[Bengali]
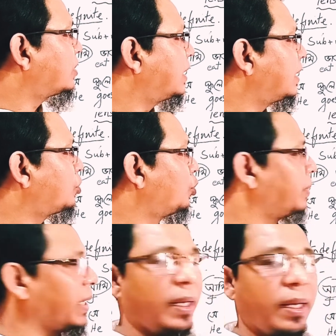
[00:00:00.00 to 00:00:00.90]
হচ্ছে
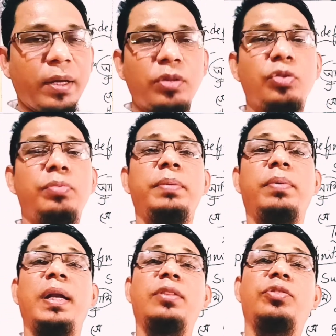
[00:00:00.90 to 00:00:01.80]
তুমি তুমি
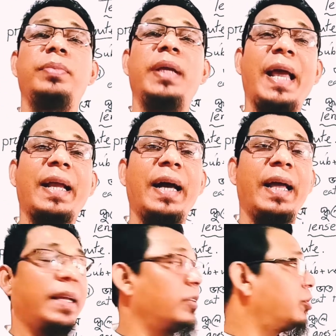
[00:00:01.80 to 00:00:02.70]
বললে তুমি
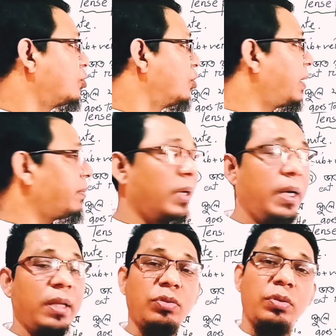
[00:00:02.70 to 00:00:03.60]
একাই কিন্তু তোমরা বললে